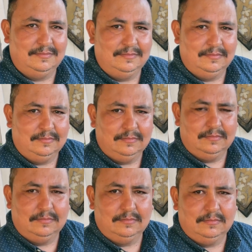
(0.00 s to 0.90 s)

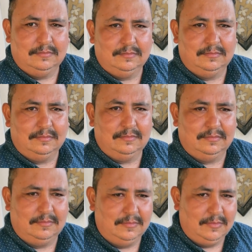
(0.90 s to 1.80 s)
¿Cómo me comunico
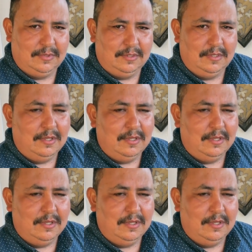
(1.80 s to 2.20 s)
contigo?